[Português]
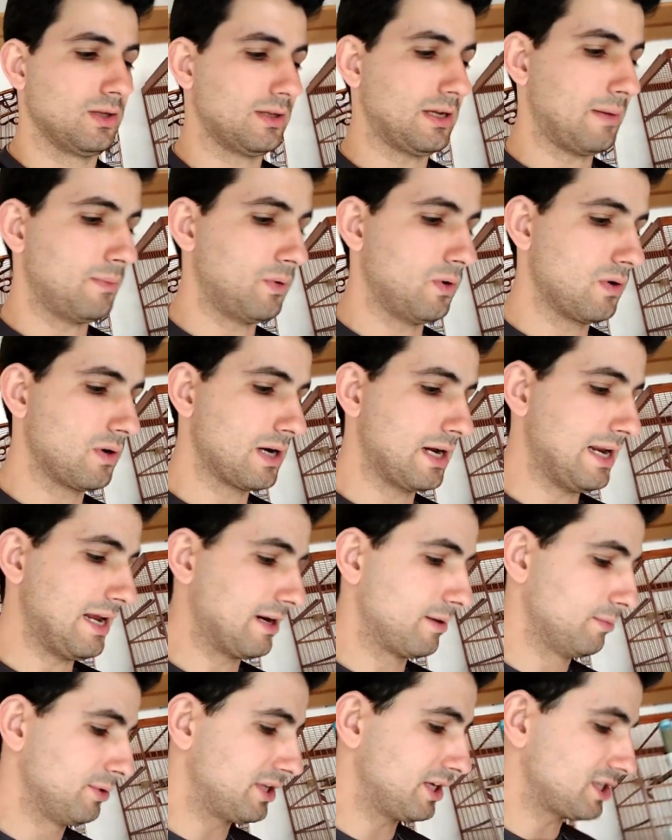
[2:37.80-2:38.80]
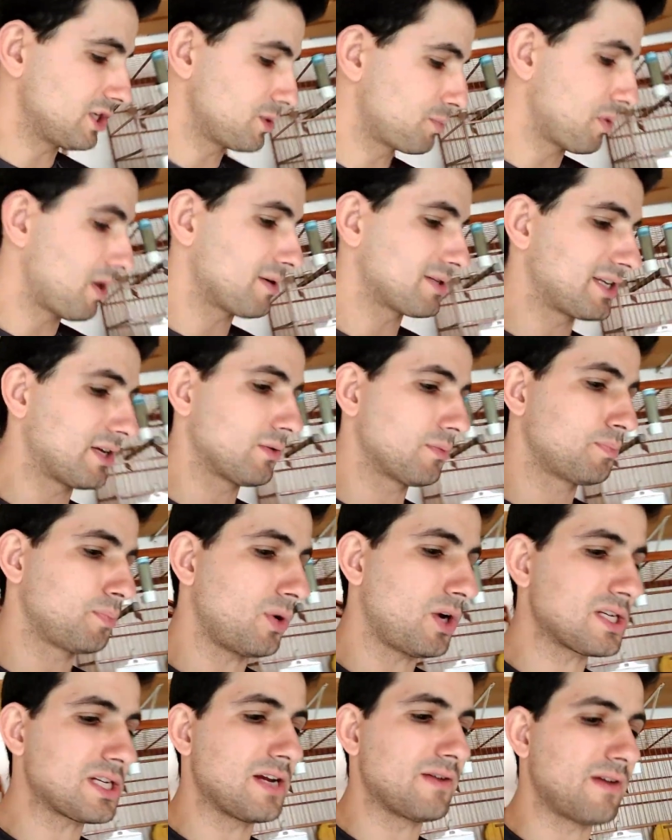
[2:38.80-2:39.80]
Tá bom, galera? Muita gente fala, ah, você não
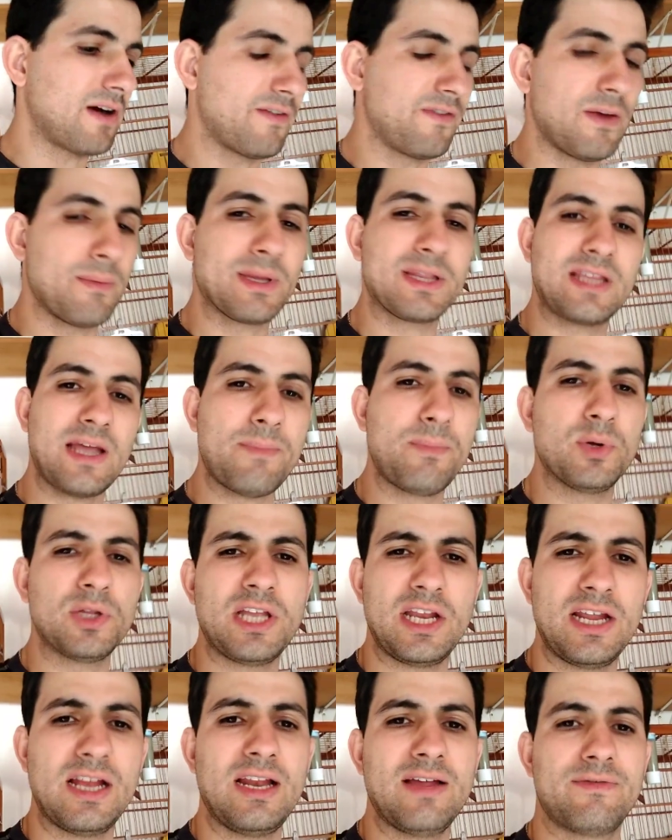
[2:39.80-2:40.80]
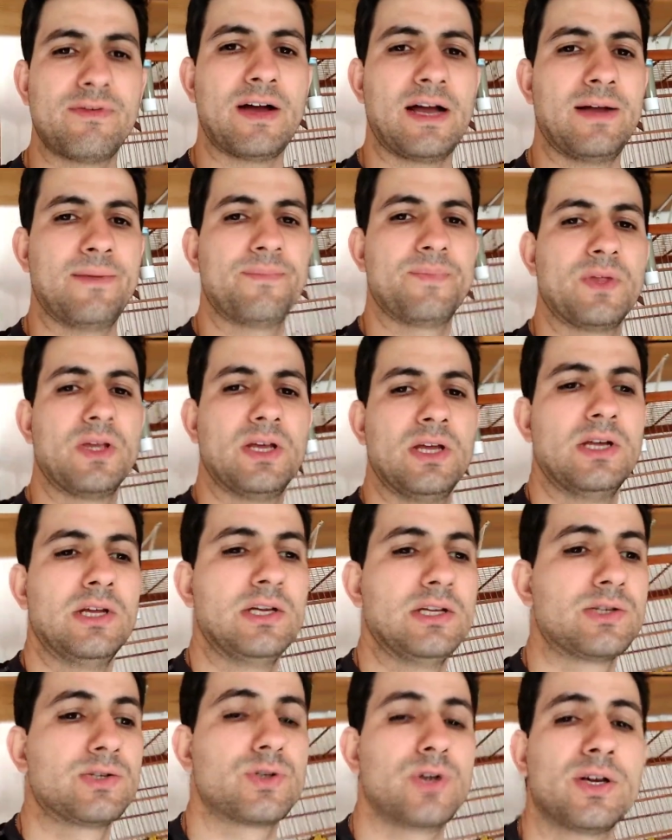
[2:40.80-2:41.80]
pode levar a fêmea? Até poderia levar.
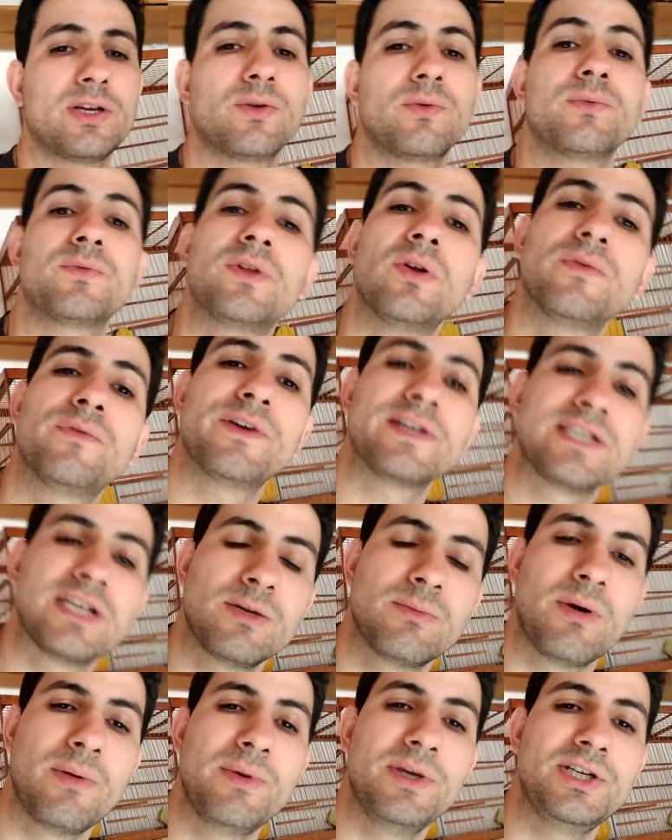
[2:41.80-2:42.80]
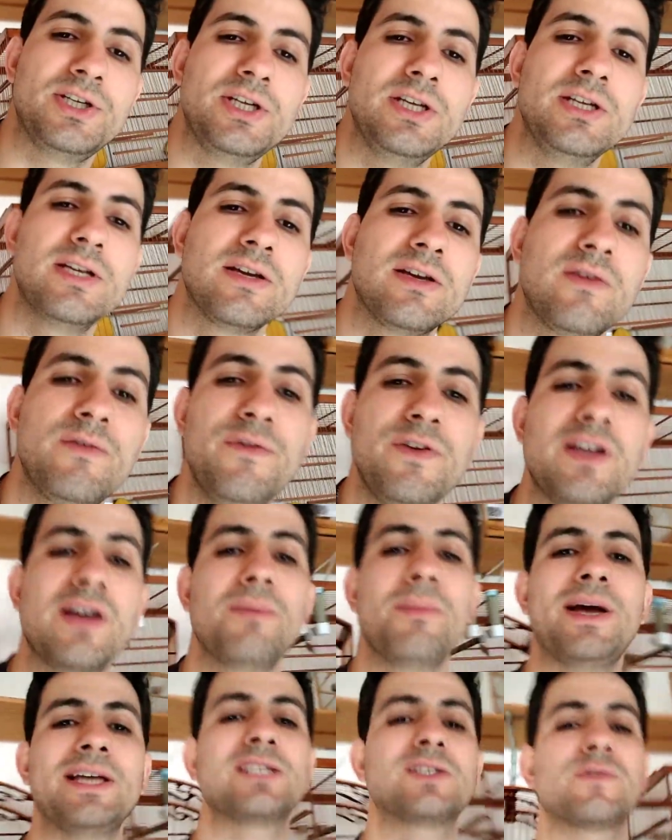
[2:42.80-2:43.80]
Só que eu estou fazendo uma mexida que
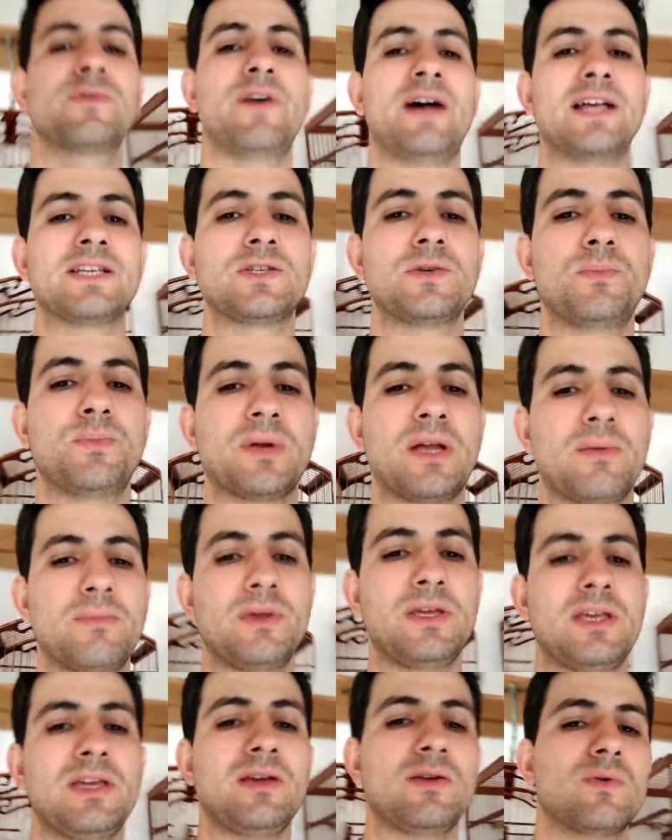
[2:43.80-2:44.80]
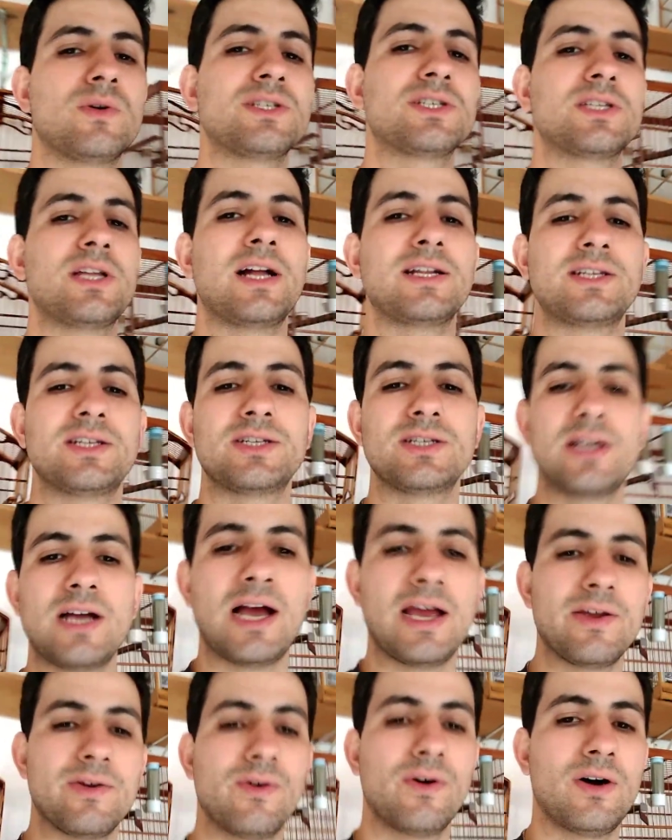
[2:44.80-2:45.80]
fica mais fácil para mim, quantidade de
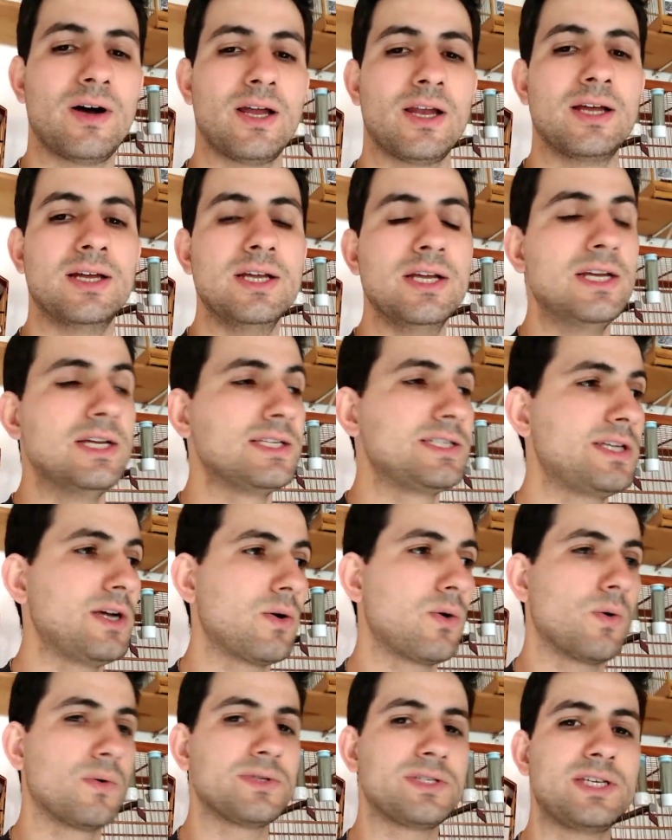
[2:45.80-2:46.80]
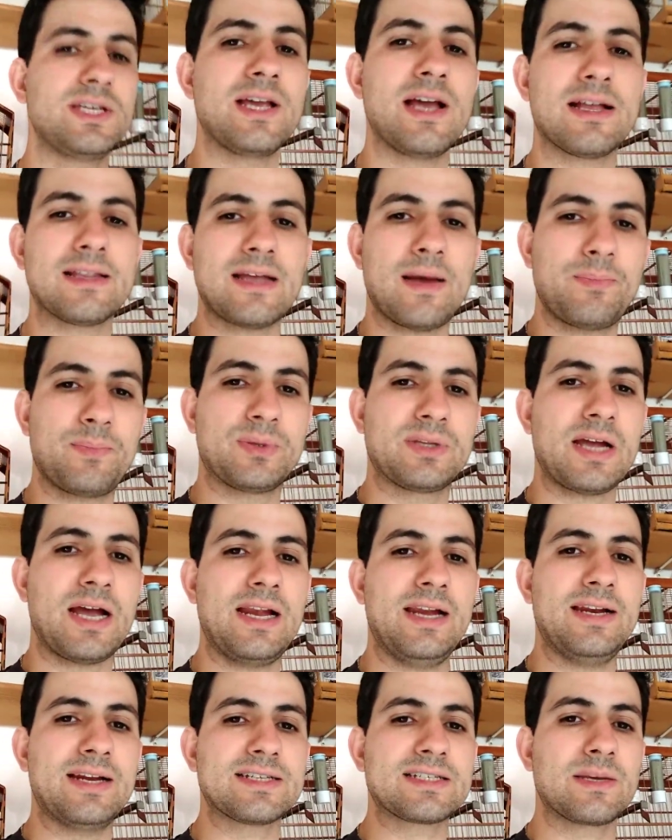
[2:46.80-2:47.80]
gaiola. Se eu conseguir
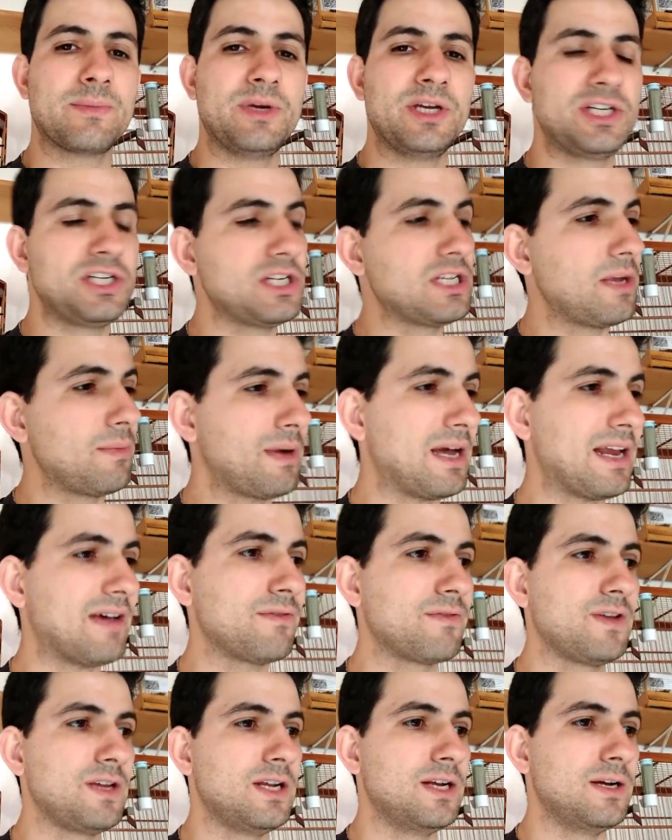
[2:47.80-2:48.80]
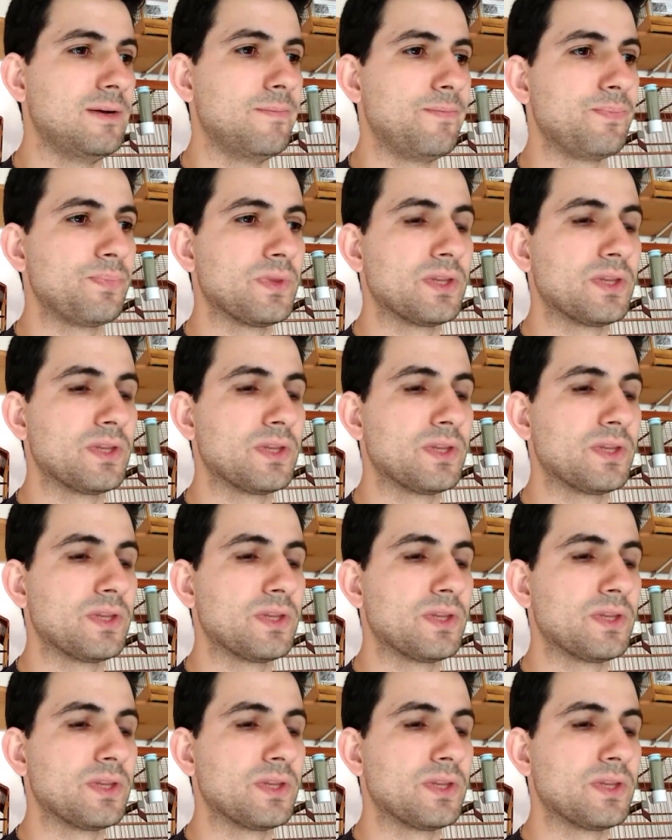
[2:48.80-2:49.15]
adaptar ele nessa mexida, maravilha,